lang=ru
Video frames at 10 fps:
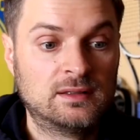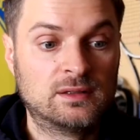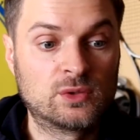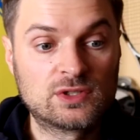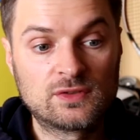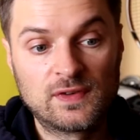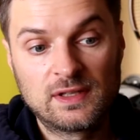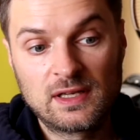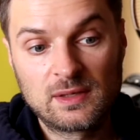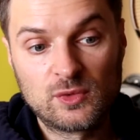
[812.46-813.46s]
Роджер
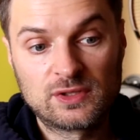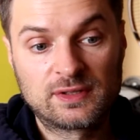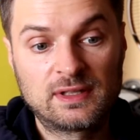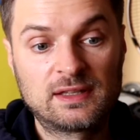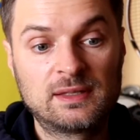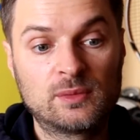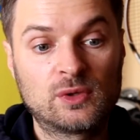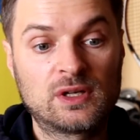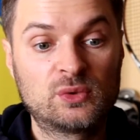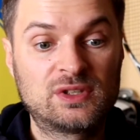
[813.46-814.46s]
Федерер, можно сказать,
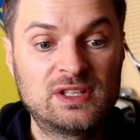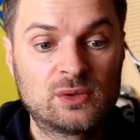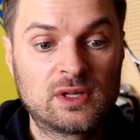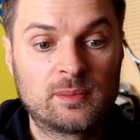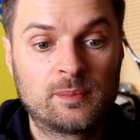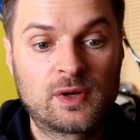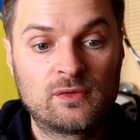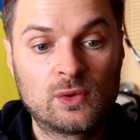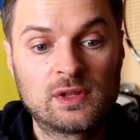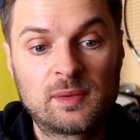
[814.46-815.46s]
немного утрируя, провел